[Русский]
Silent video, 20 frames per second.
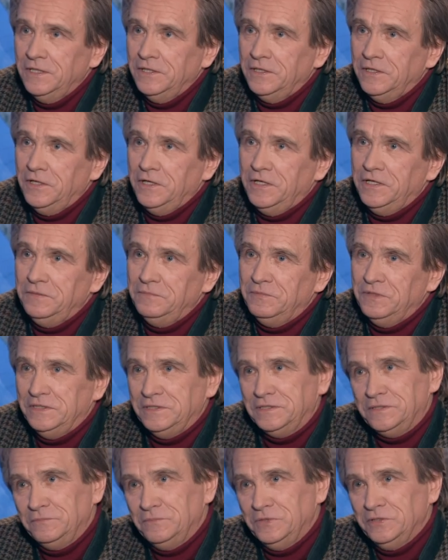либо
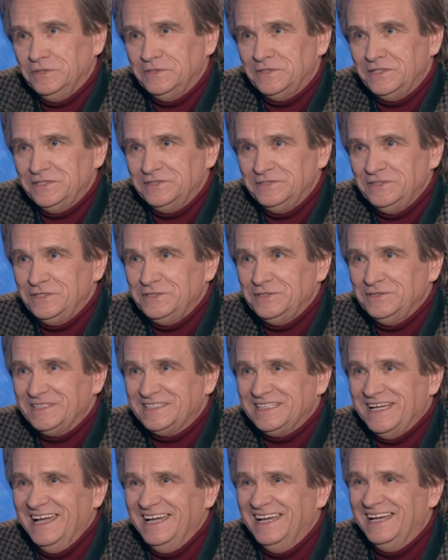это был Нет, не будем
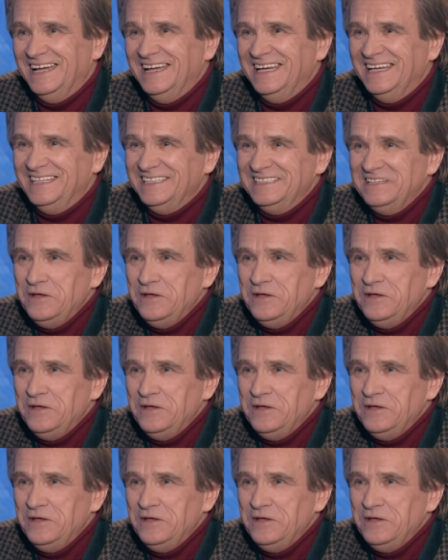говорить, нет, не